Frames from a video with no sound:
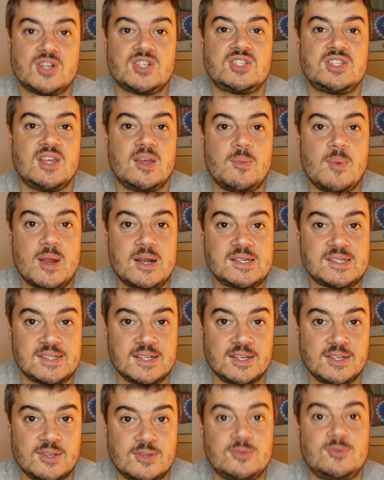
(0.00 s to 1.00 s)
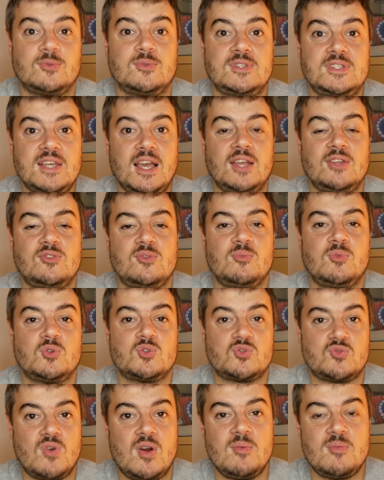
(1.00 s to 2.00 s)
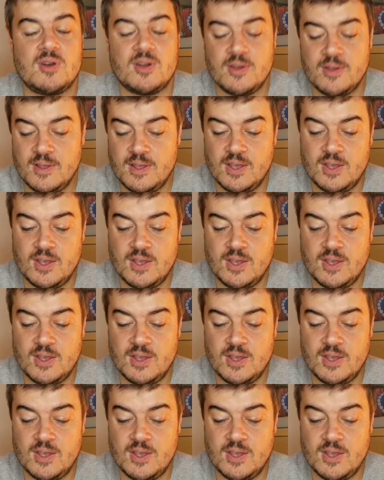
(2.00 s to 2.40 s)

HTML5 donc directement jouable